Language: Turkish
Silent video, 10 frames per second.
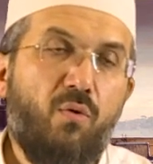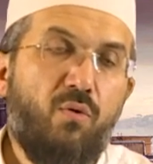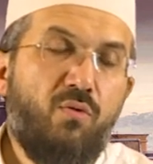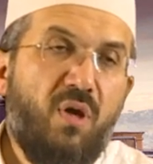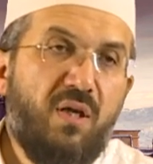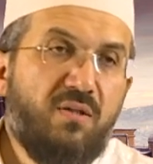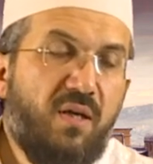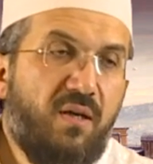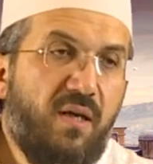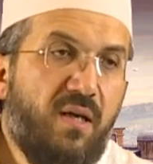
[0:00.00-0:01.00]
Onu
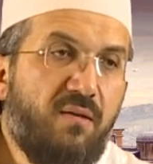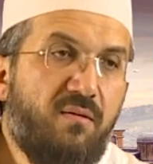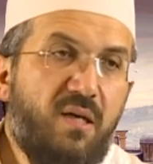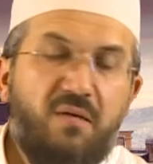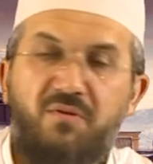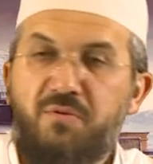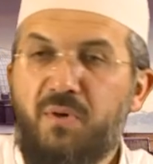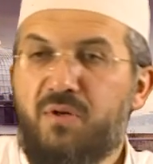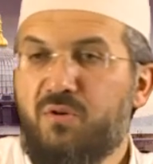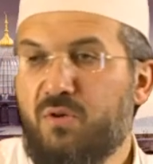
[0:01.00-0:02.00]
azarlayan derviş
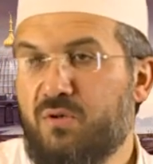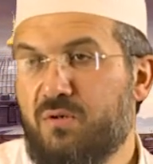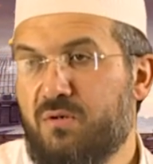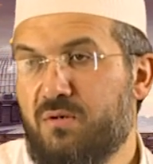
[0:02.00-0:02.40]
bakıyor.